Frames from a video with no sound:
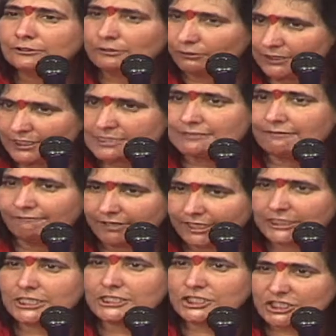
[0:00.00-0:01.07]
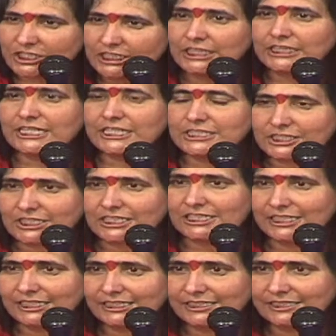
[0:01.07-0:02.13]
थोड़ी संवेदनशीलता
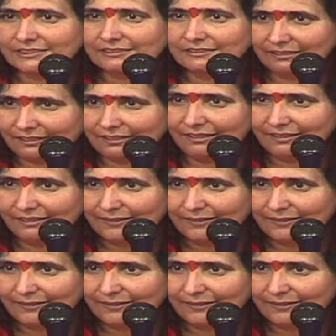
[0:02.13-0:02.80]
चाहिए हा?